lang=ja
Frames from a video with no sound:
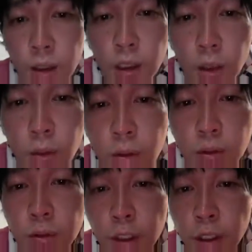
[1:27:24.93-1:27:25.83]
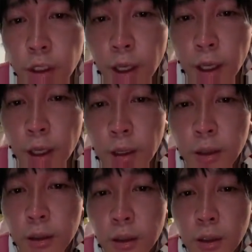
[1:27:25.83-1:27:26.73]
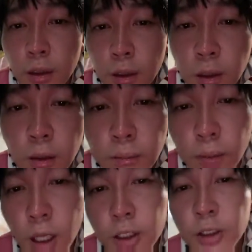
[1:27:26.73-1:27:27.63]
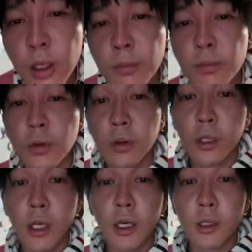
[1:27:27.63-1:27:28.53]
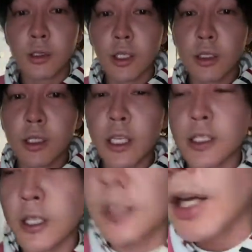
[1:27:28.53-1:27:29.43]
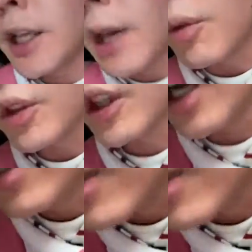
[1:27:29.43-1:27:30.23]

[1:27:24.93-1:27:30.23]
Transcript: いや、本当にね、マジでもうね、絶対、絶対ないもんな。